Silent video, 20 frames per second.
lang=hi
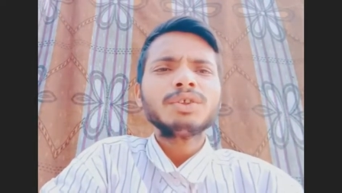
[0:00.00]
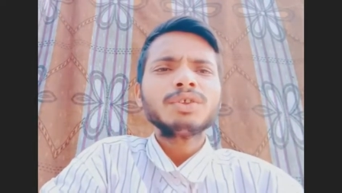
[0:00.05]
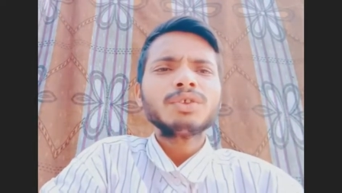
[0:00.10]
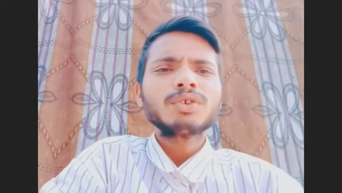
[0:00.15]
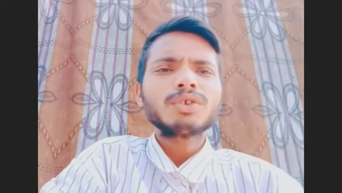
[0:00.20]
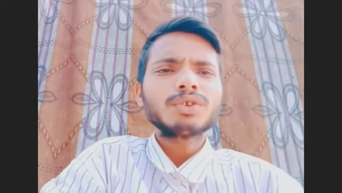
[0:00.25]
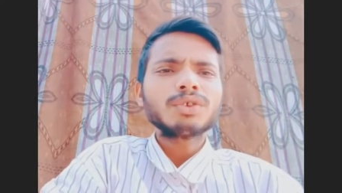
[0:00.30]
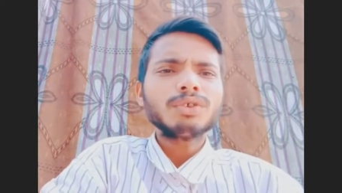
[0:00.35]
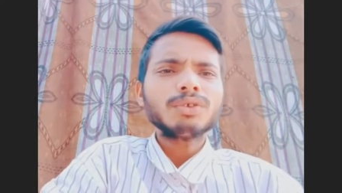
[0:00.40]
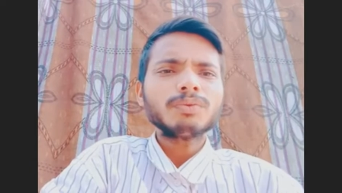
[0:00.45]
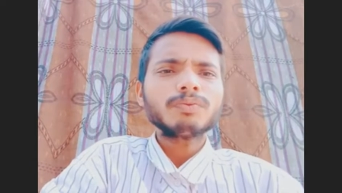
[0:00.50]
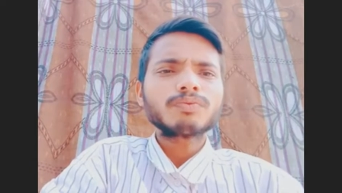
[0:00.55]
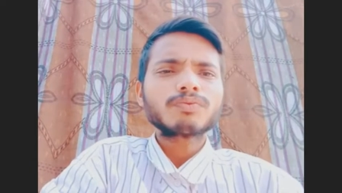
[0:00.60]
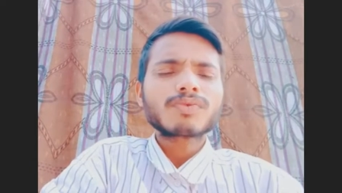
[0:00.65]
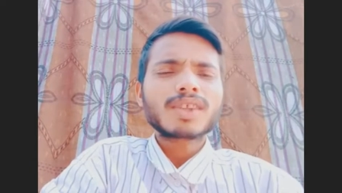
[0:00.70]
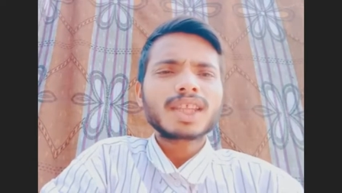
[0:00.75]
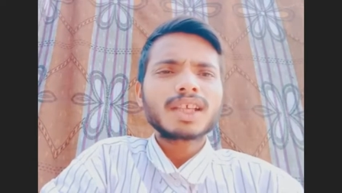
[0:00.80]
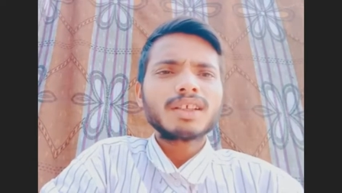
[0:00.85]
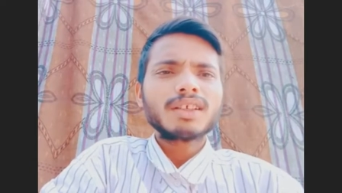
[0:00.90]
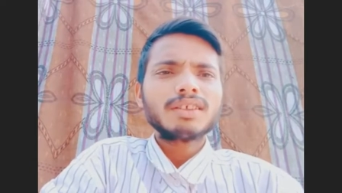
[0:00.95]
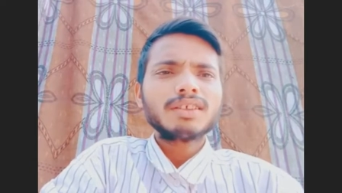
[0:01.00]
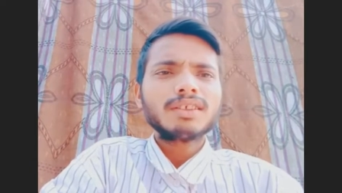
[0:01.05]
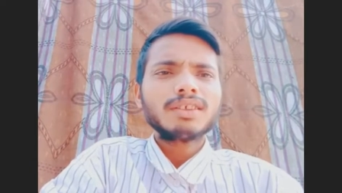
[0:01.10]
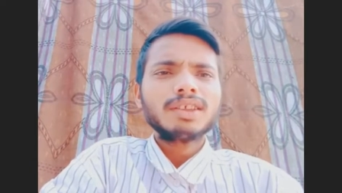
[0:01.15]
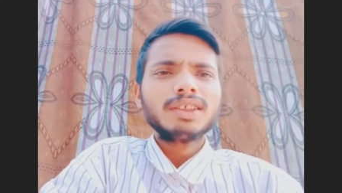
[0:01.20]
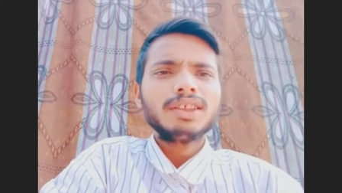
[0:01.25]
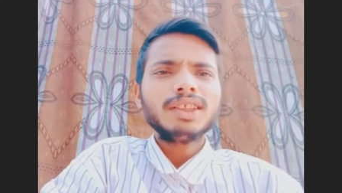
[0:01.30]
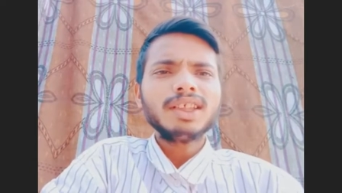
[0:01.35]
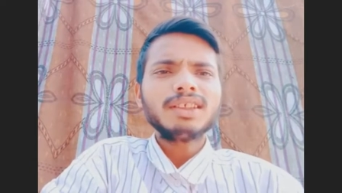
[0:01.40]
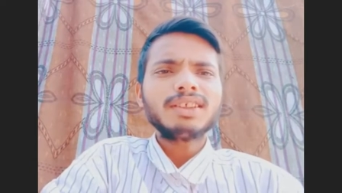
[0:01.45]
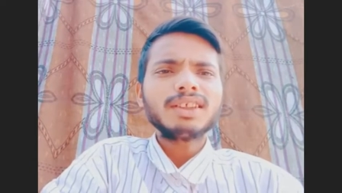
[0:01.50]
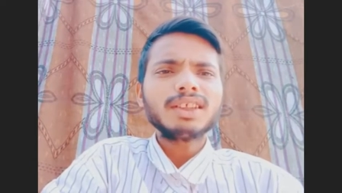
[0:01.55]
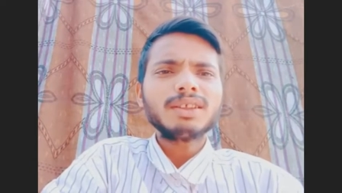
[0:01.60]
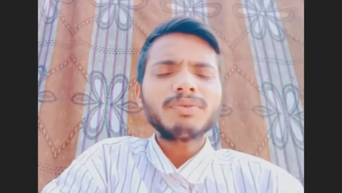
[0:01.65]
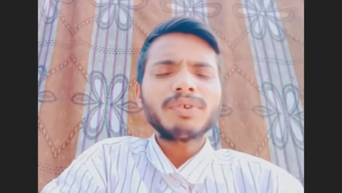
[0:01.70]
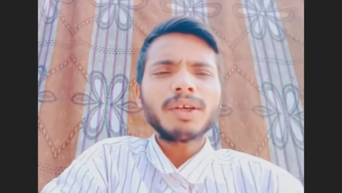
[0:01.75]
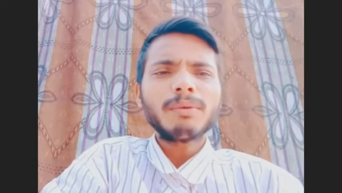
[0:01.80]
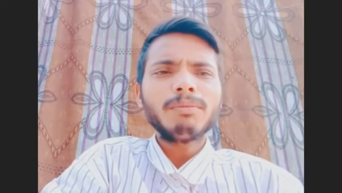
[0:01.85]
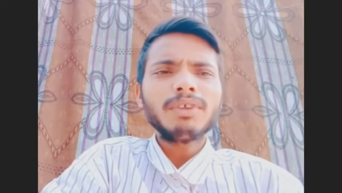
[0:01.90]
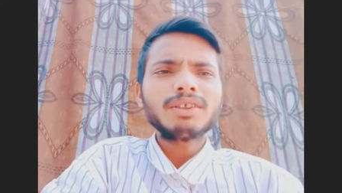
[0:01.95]
सो so, ये चीज़
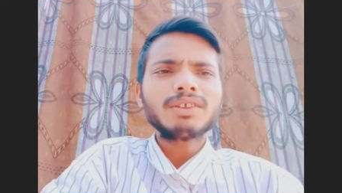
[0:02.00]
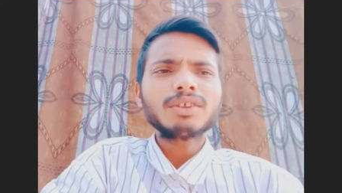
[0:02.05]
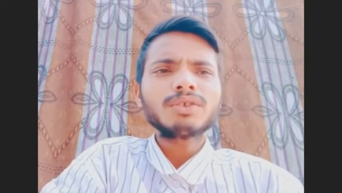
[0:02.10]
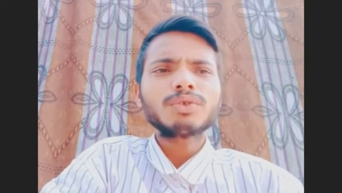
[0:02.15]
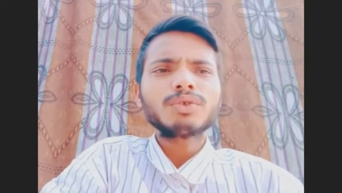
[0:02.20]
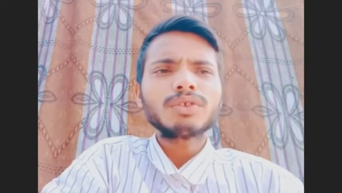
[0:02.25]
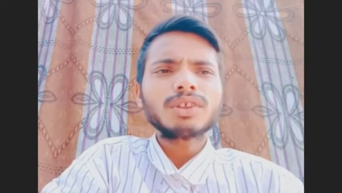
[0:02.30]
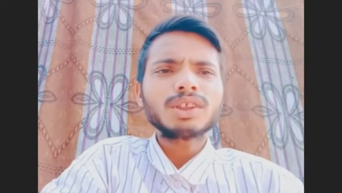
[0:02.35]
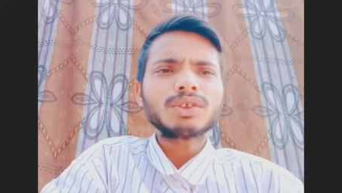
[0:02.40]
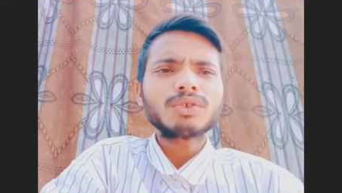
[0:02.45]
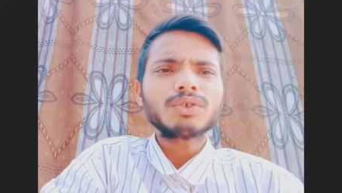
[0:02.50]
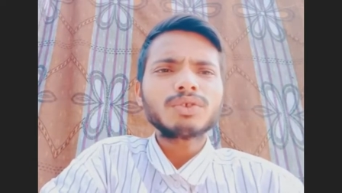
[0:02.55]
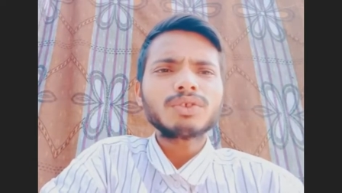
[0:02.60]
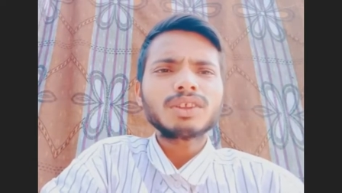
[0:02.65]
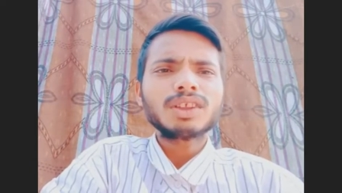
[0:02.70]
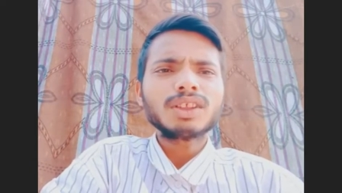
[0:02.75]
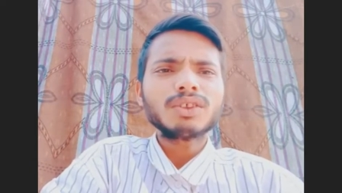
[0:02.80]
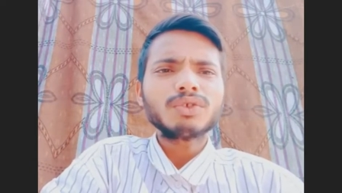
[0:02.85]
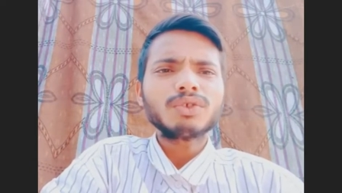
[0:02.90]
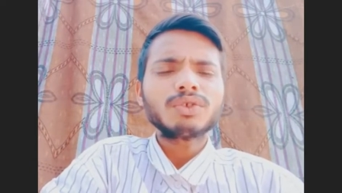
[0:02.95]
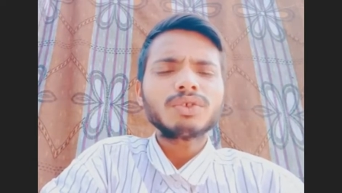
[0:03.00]
फैमिली से सुनते सुनते